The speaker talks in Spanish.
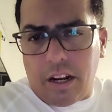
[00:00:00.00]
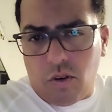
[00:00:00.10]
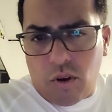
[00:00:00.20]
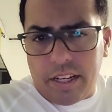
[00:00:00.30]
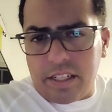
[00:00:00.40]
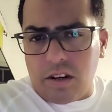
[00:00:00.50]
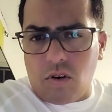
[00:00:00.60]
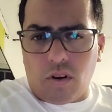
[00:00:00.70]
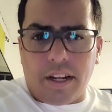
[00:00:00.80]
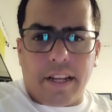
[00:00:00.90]
que no es
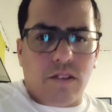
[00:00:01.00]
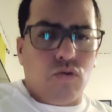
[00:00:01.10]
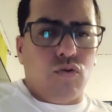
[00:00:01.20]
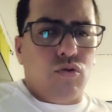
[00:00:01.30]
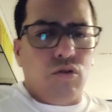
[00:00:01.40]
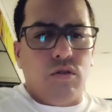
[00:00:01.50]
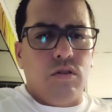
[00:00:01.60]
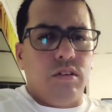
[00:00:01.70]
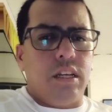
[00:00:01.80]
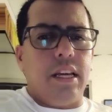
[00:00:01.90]
lo que Jesús
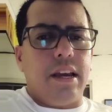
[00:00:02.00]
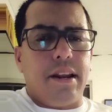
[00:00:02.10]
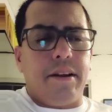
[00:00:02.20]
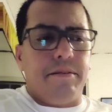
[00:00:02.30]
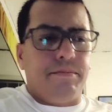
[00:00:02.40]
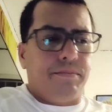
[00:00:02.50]
quiere.